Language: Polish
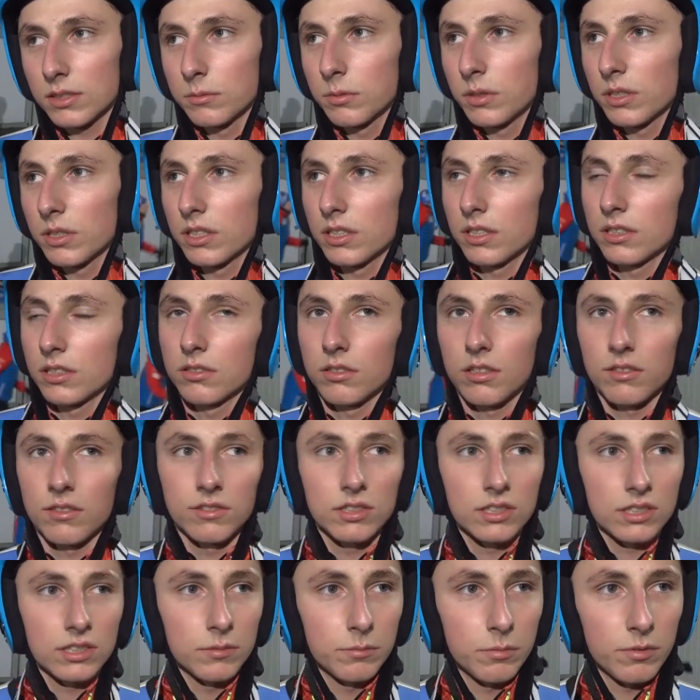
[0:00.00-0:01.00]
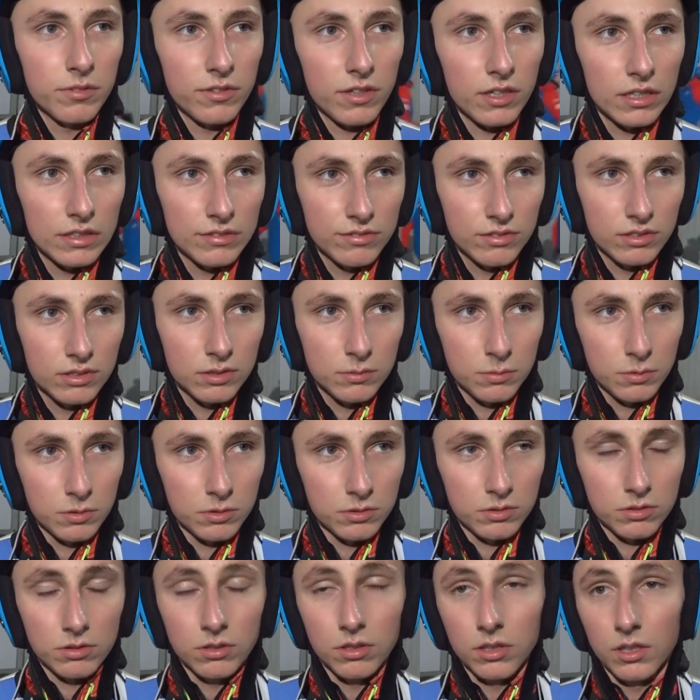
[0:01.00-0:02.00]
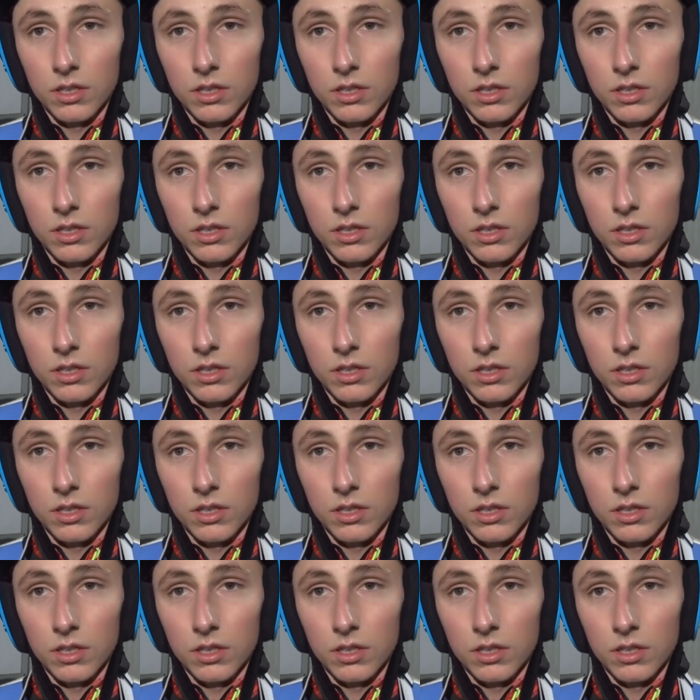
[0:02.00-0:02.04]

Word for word: błędy, które występowały w Innsbrucku.